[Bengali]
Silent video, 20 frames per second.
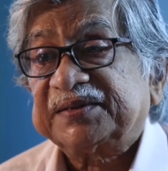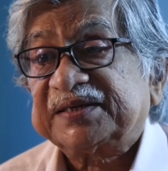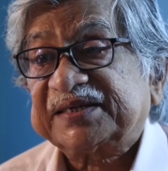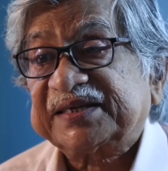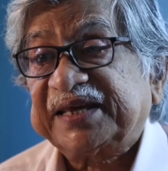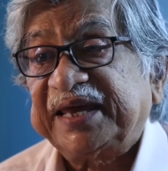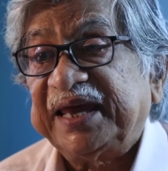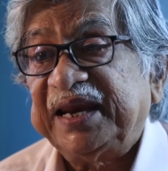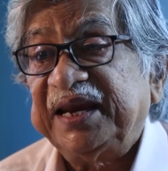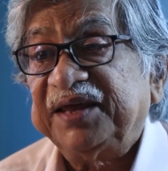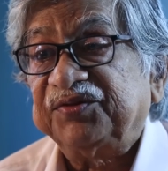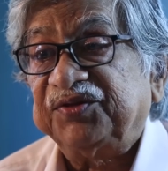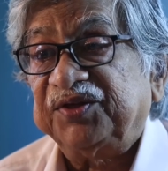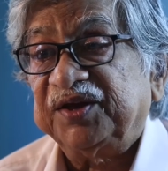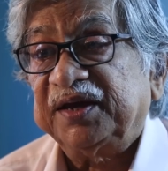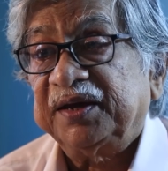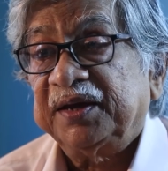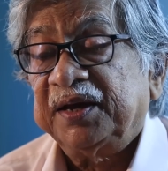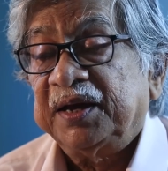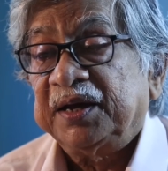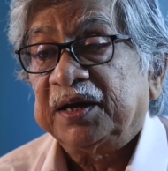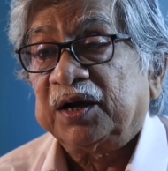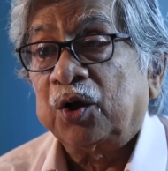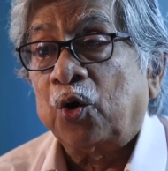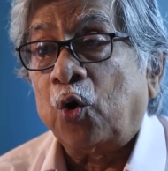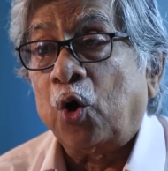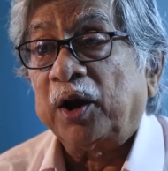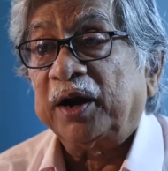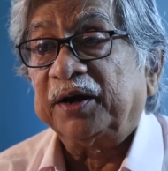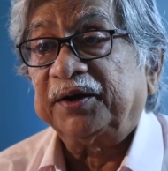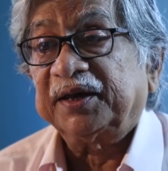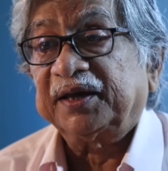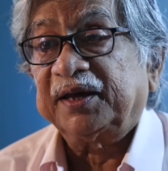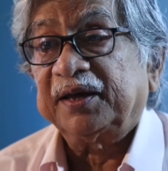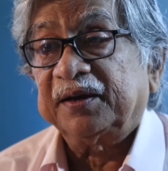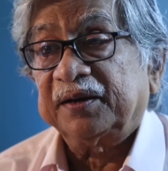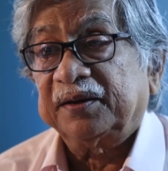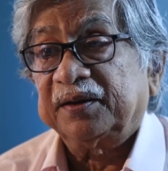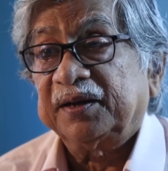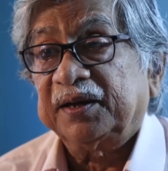স্কেলেতে
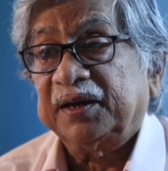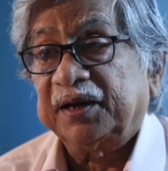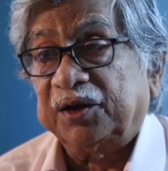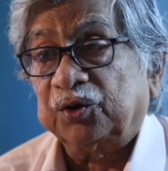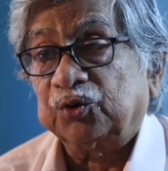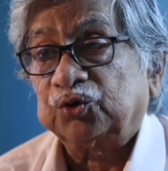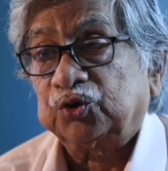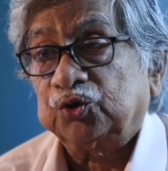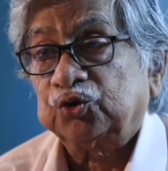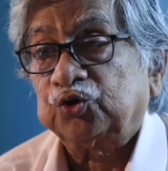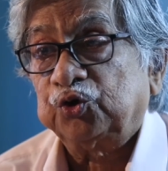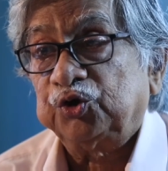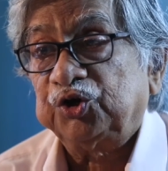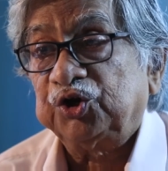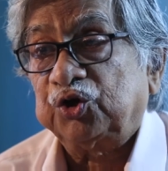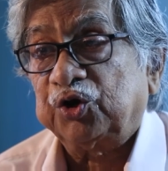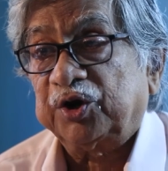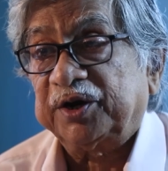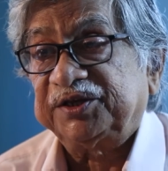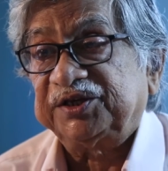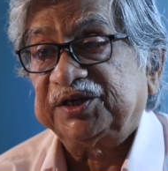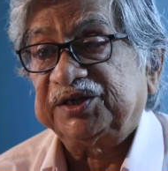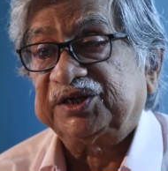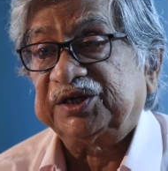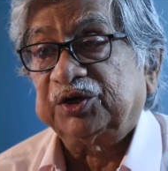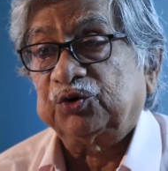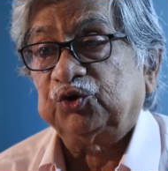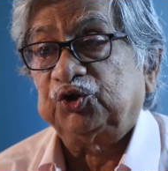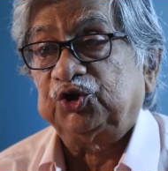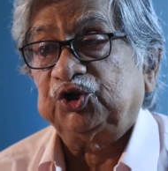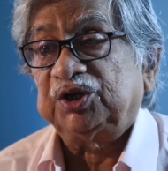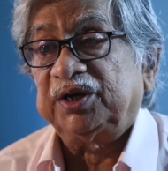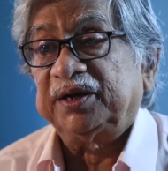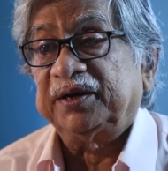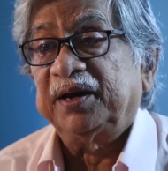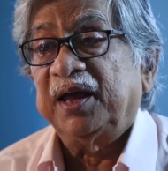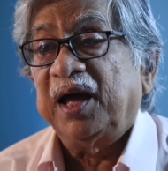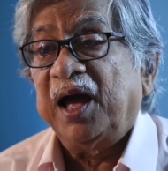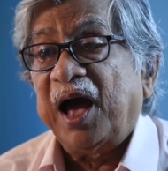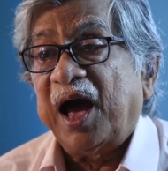গলাটাকে এ করতে তৈরি করার চেষ্টা
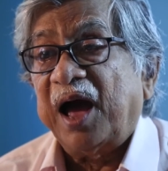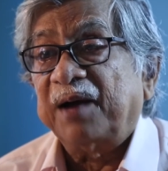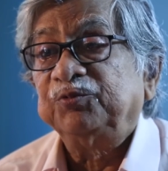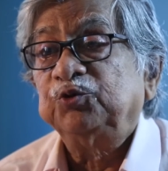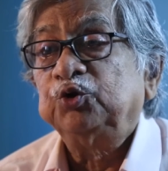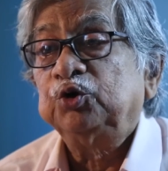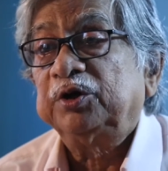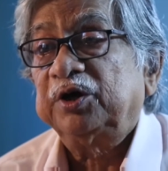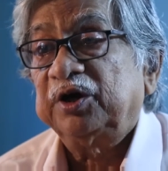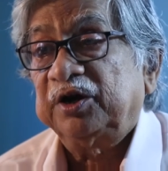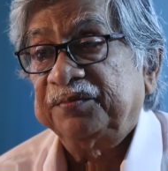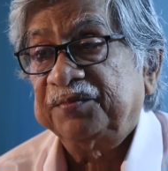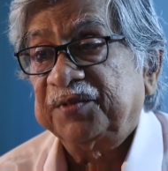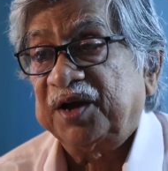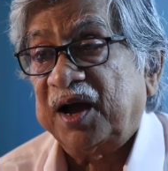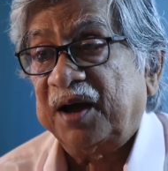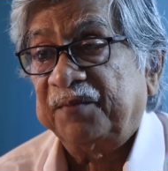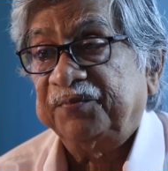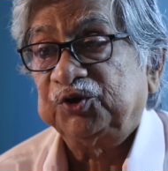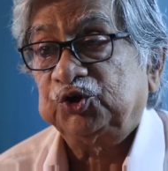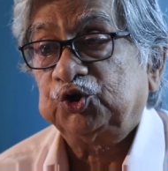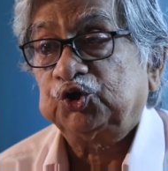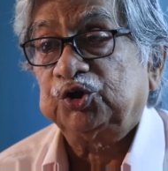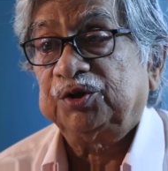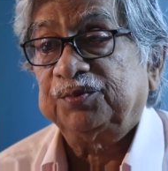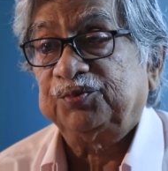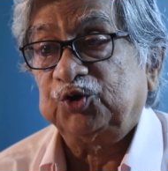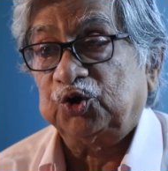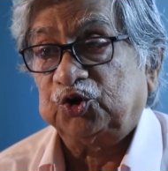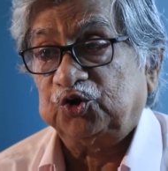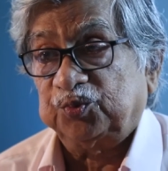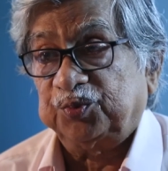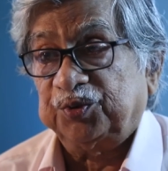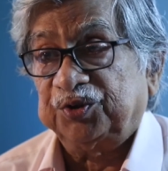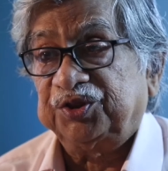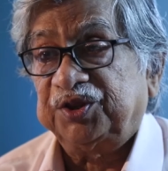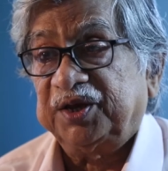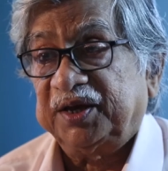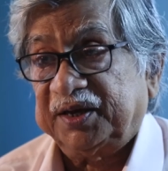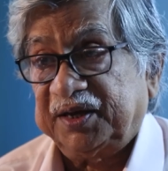করছিলেন আব্দুল করিম খাঁ বিশ্বদেব
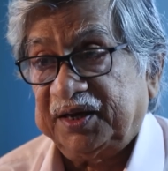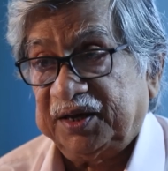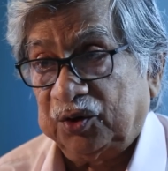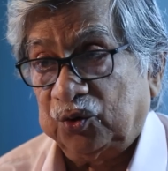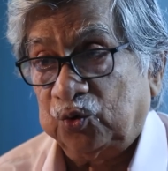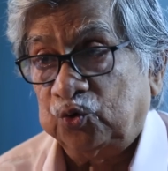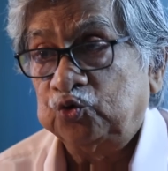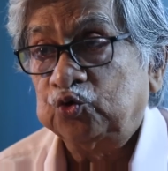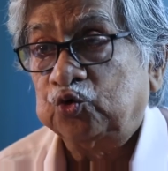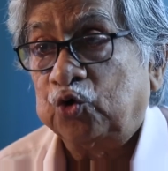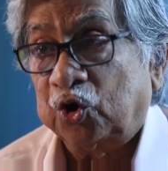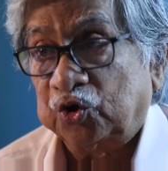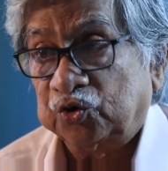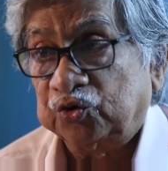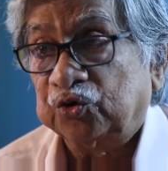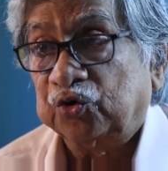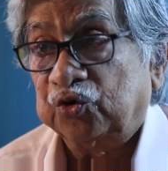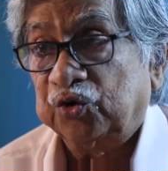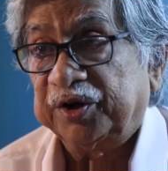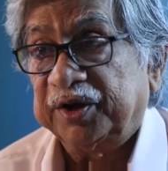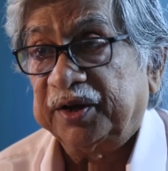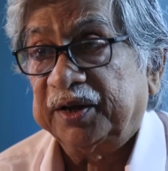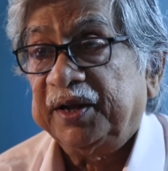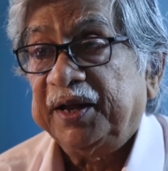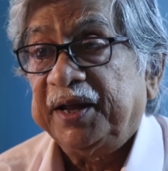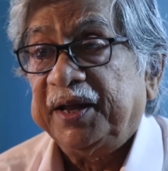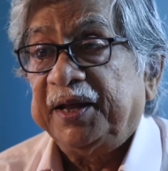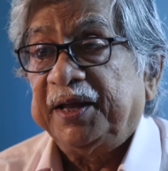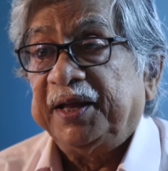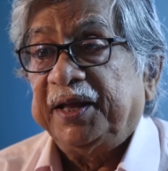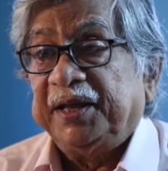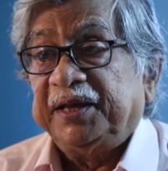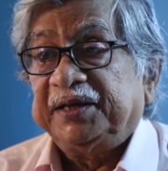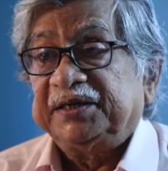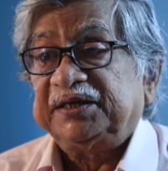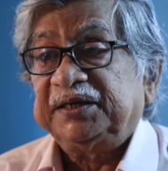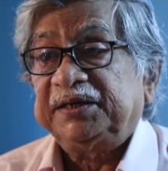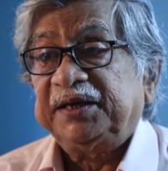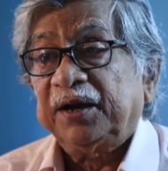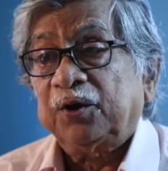চট্টোপাধ্যায়কে অনুকরণ করে
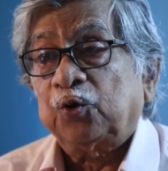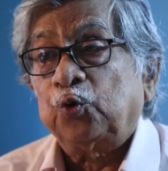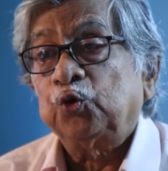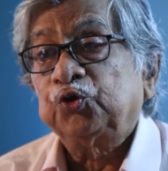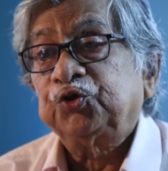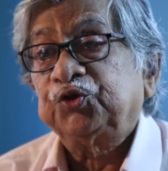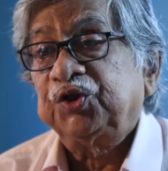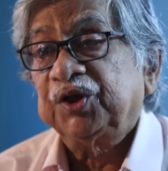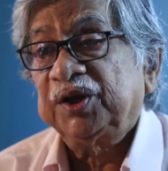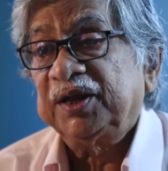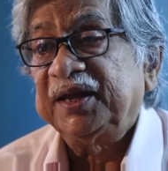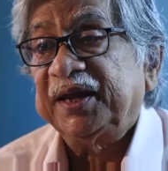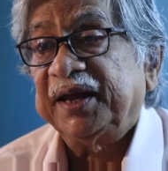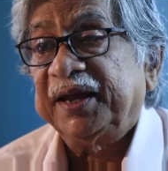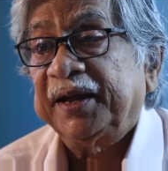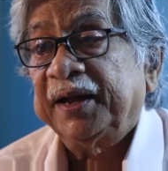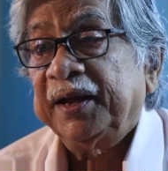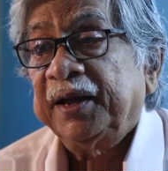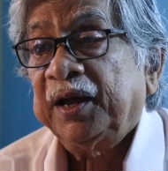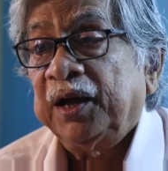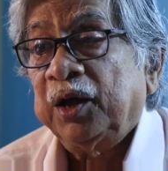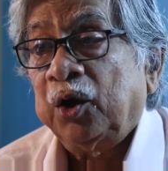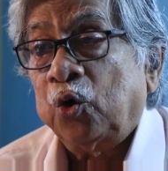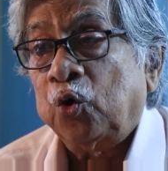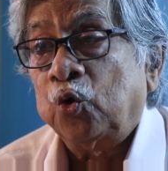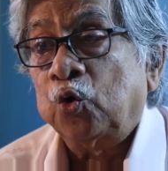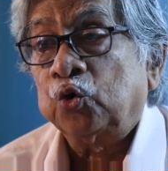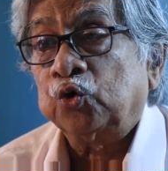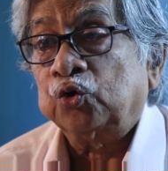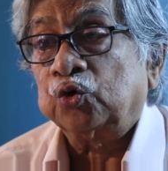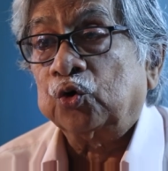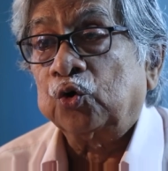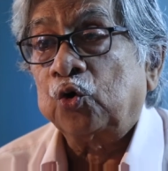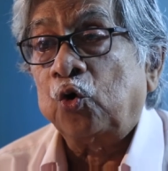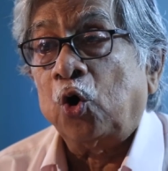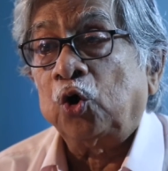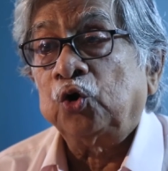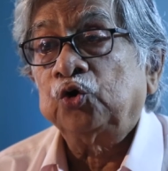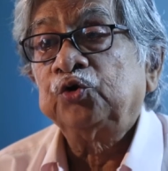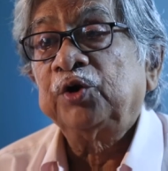সেটা করতে গিয়ে ওর
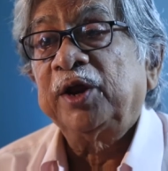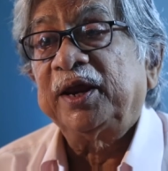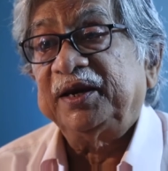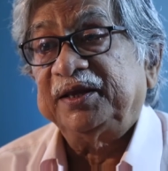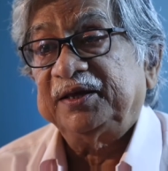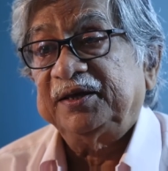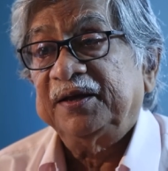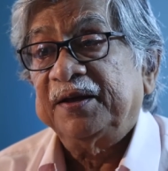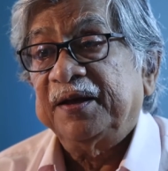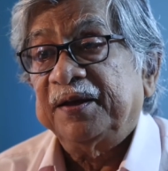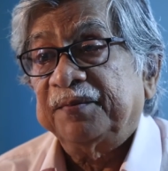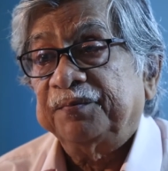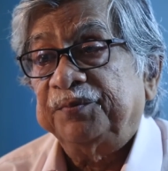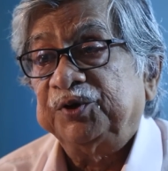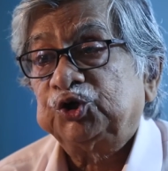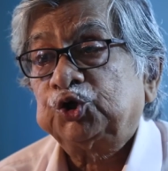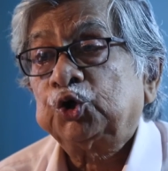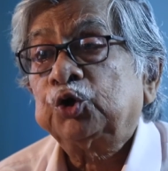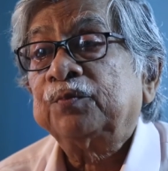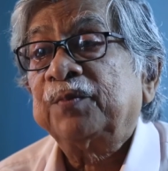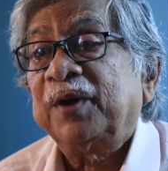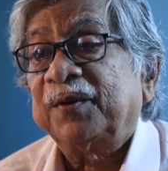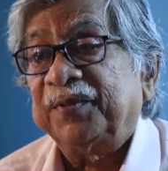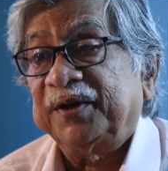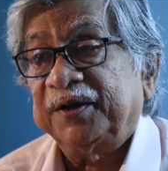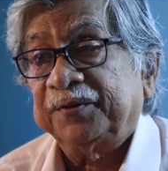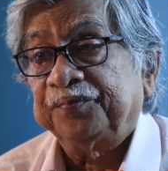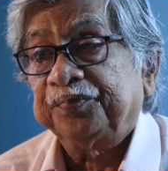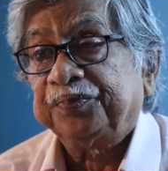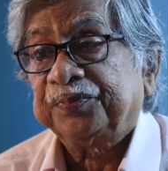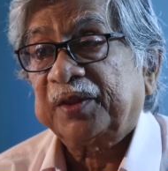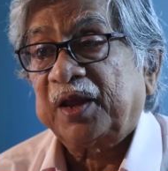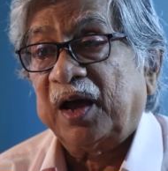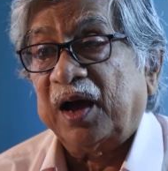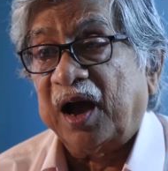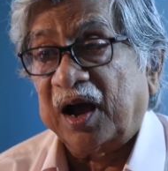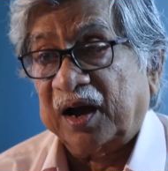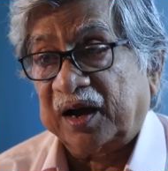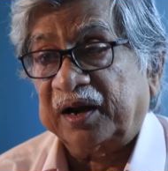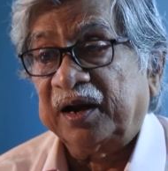গলনালি ভীষণভাবে
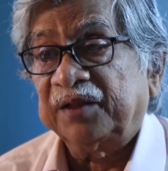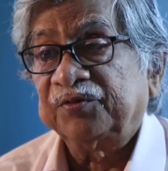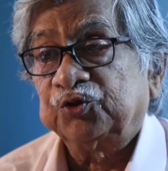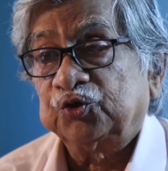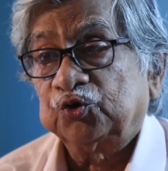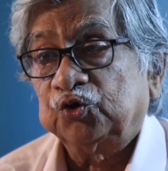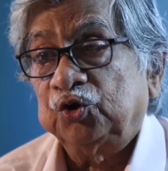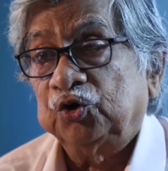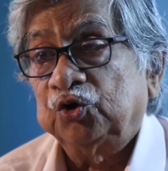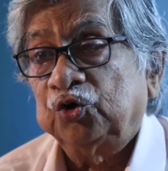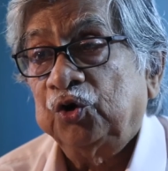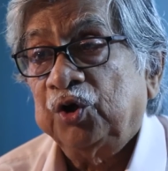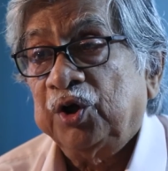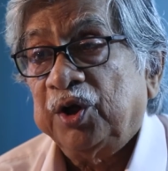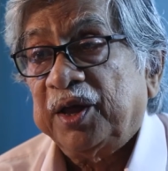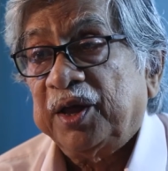আক্রান্ত হলো